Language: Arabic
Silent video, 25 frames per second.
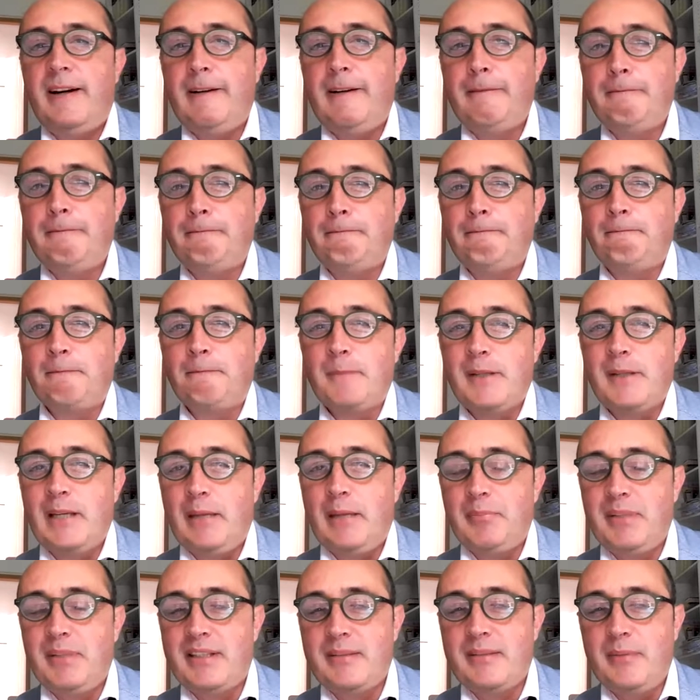نعم
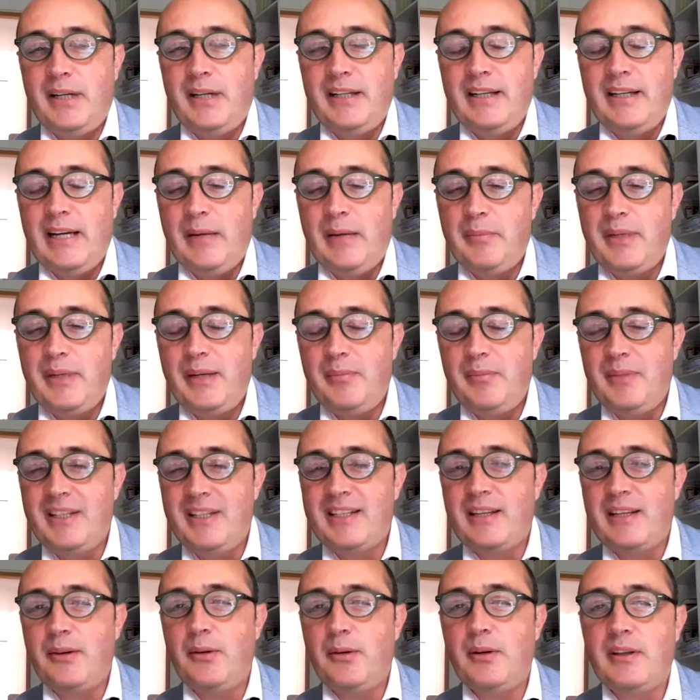هل
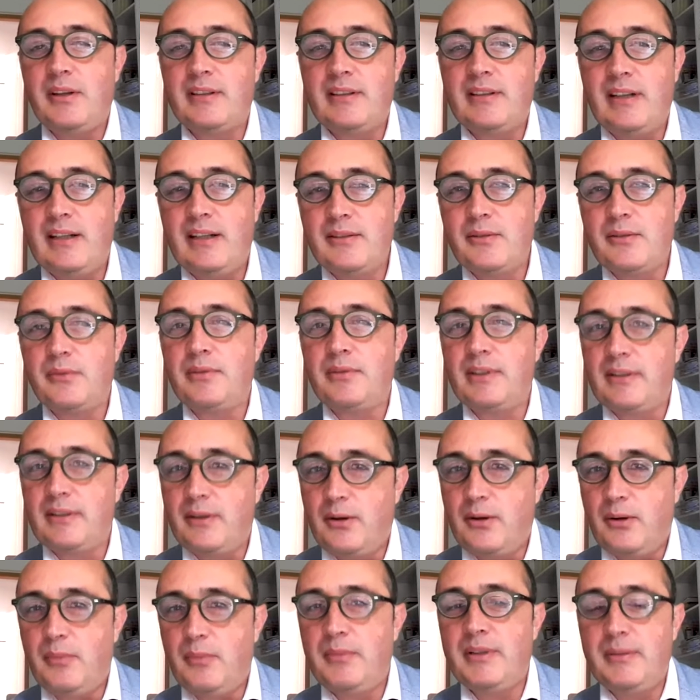تقصدينني أنا
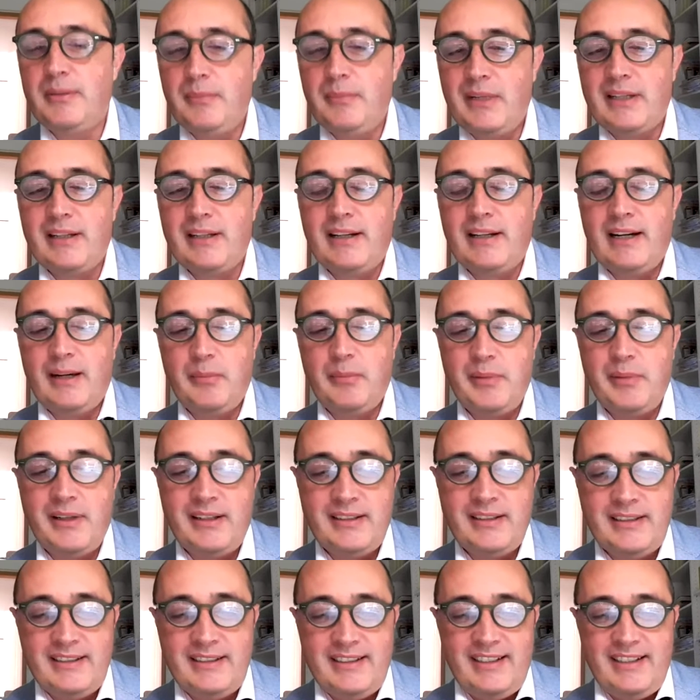لم أسمع
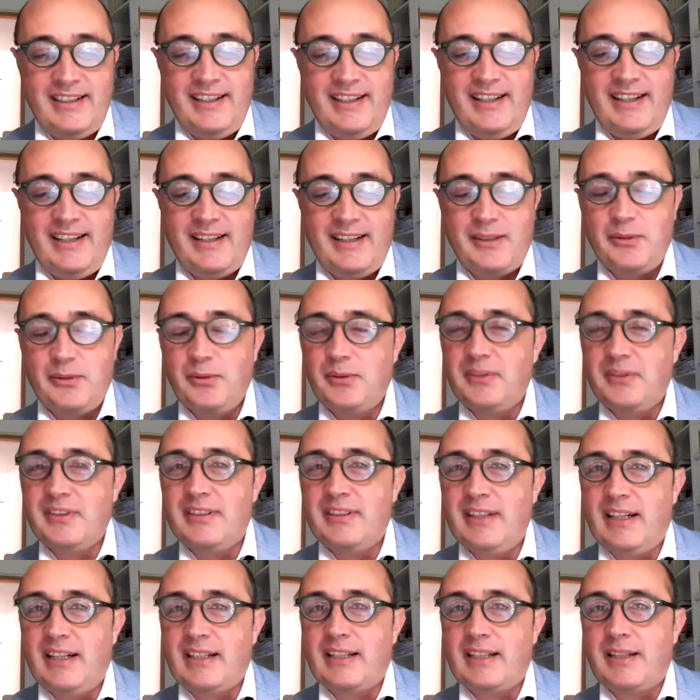آه،
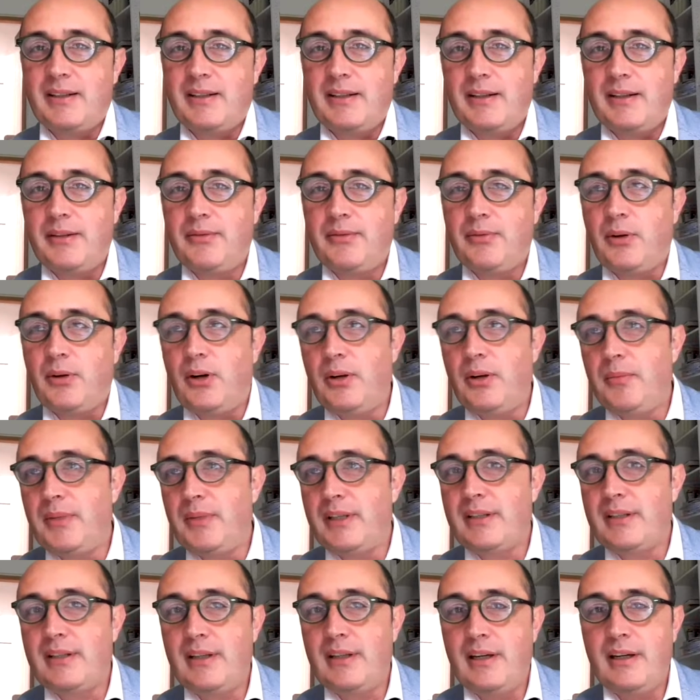اسمي
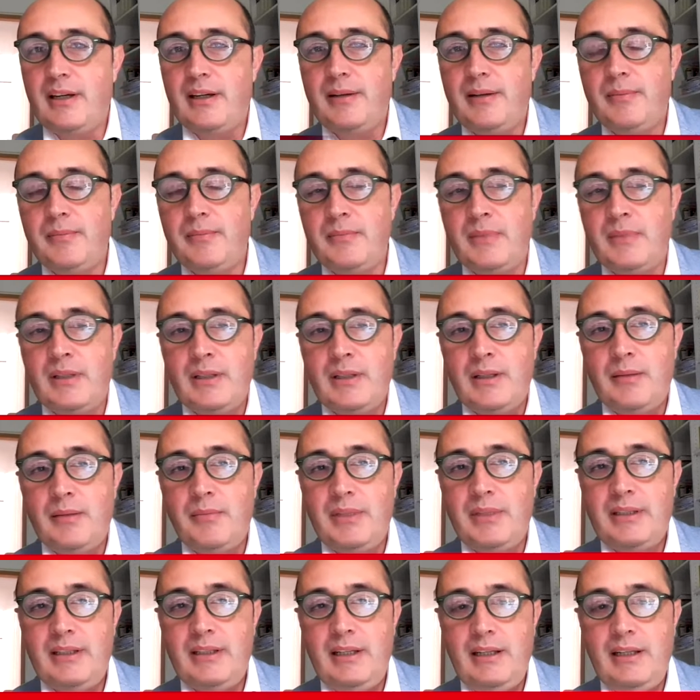مرحبا بكم
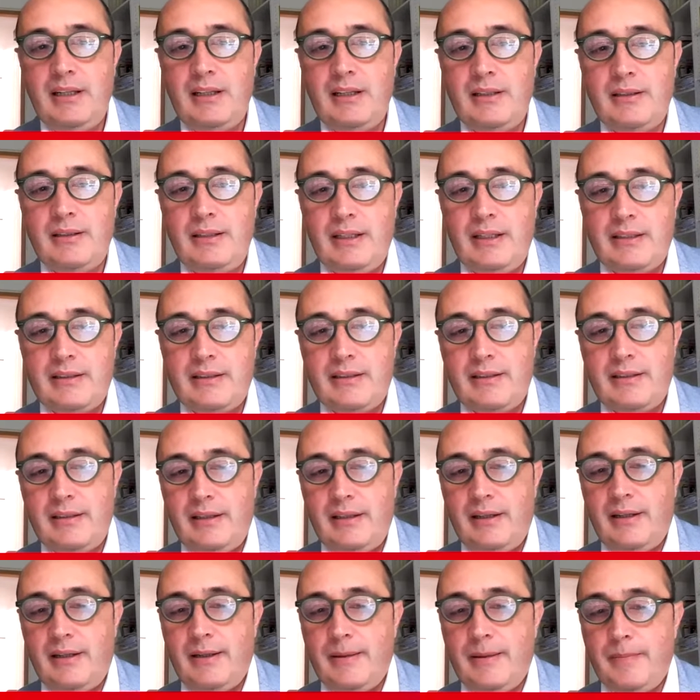يسعدني
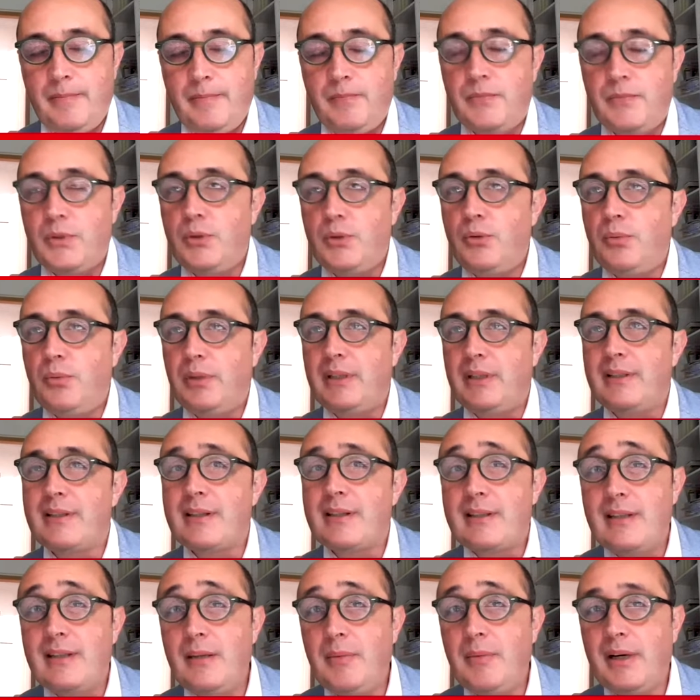
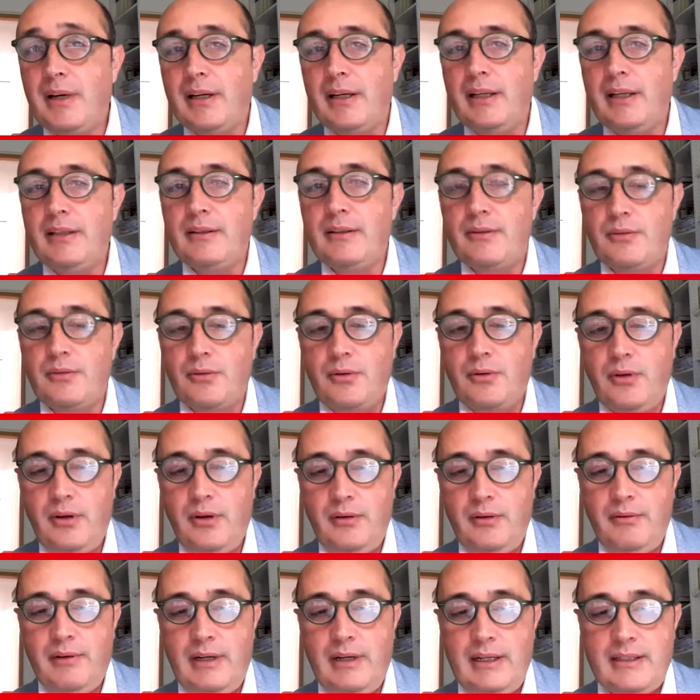أن نتحدث
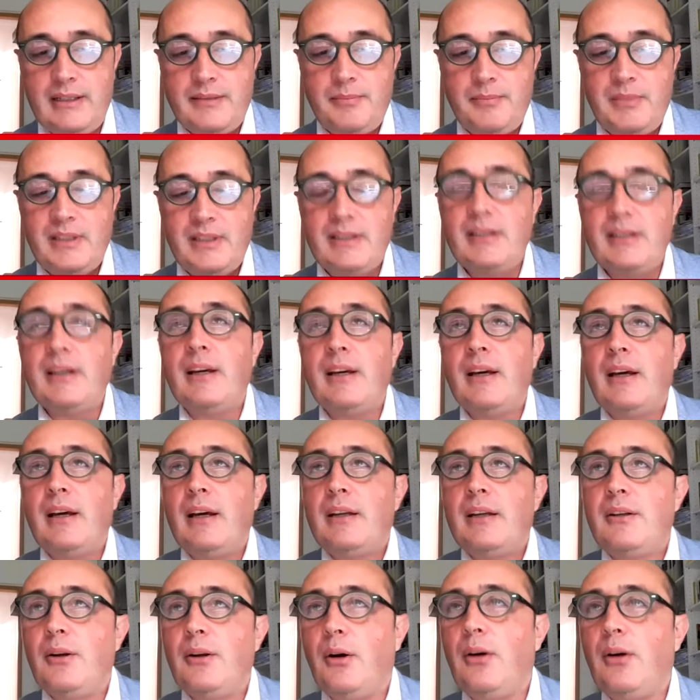معكم عن
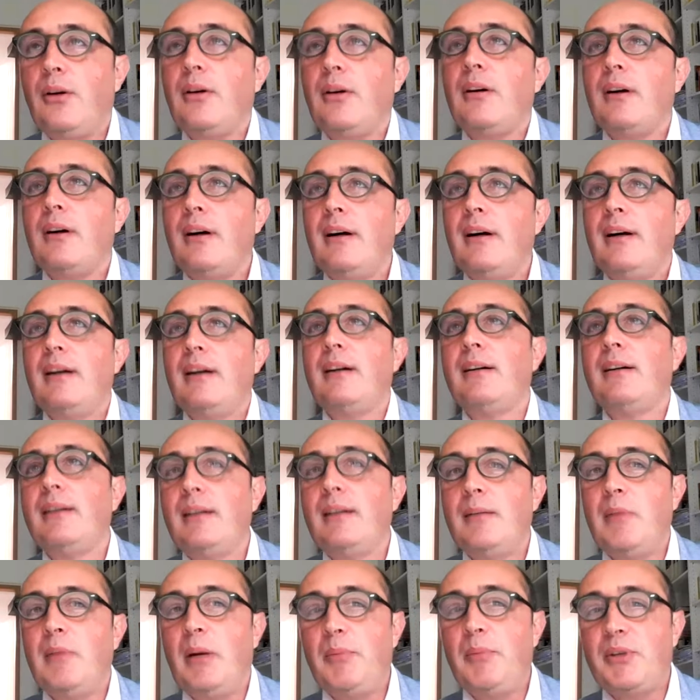هذا
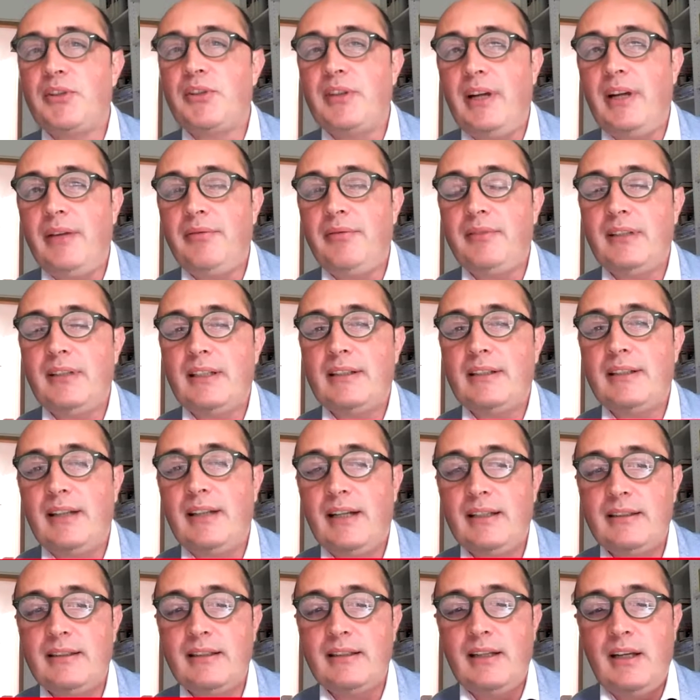الموضوع
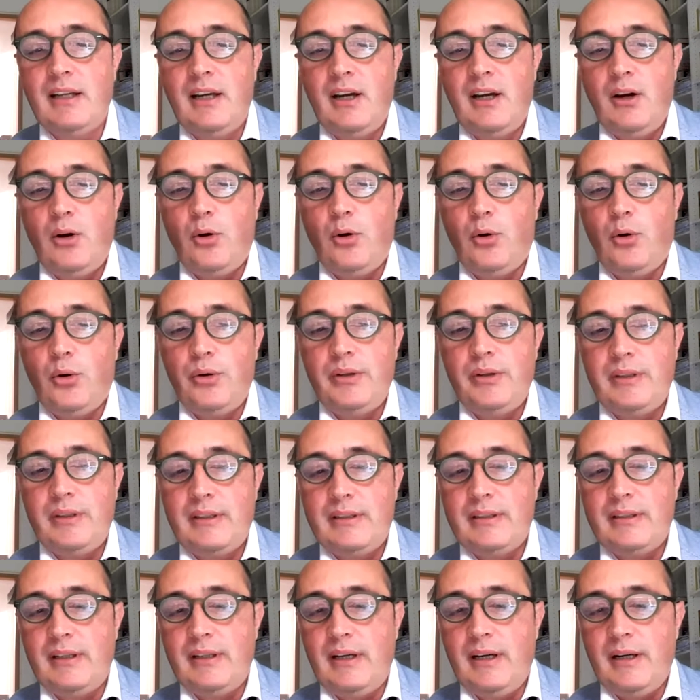لأنه
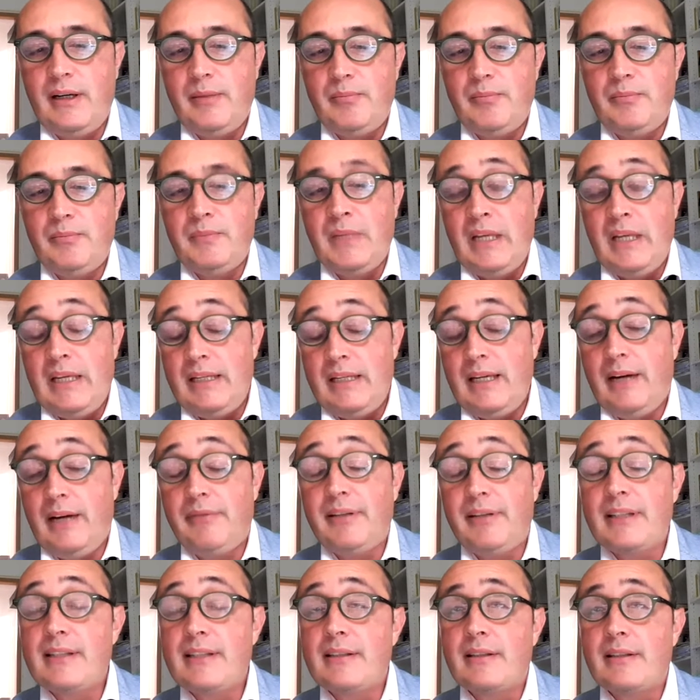بالفعل
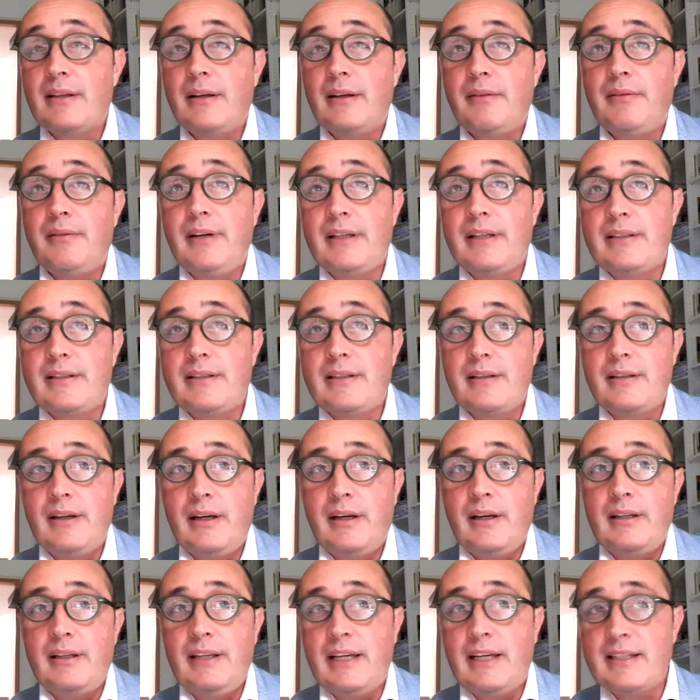يشغلني
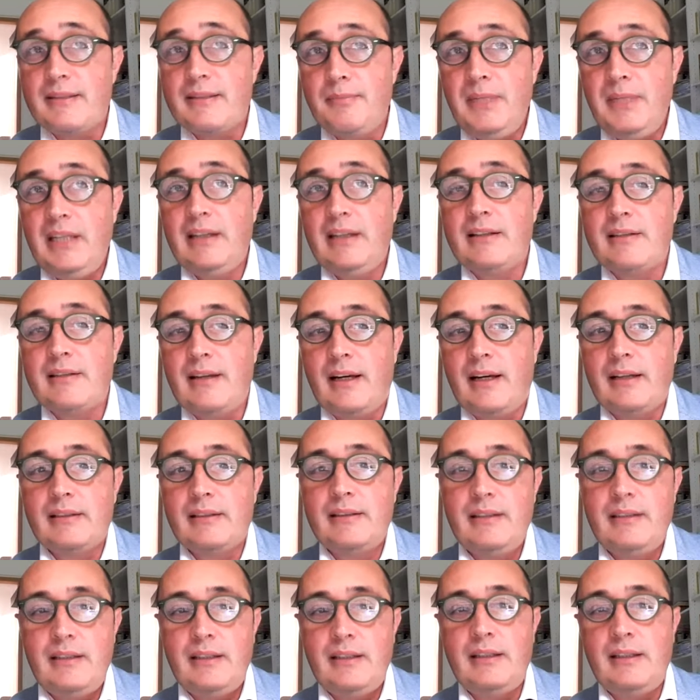يشغل بالي
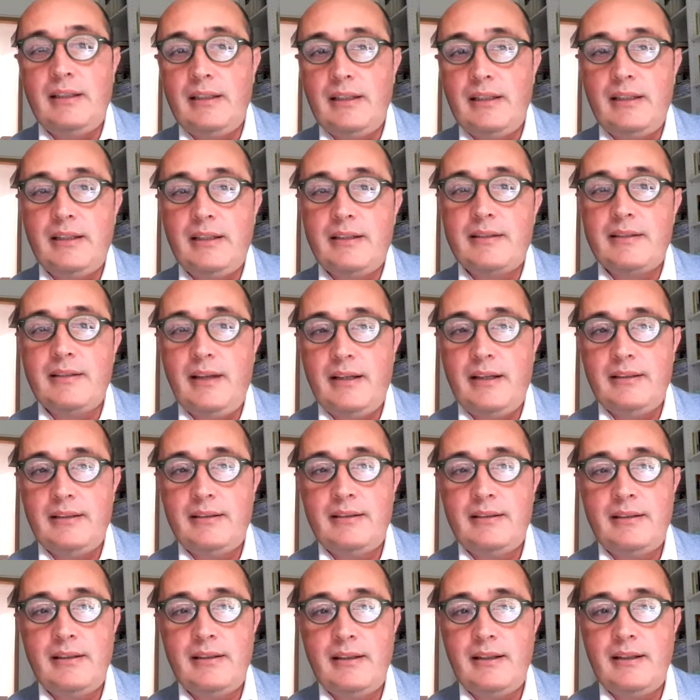كما
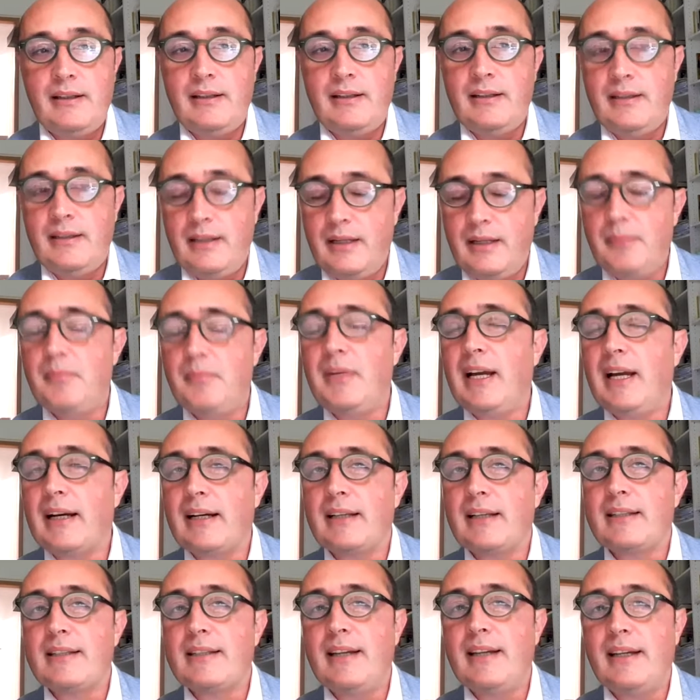قالت ياسمينة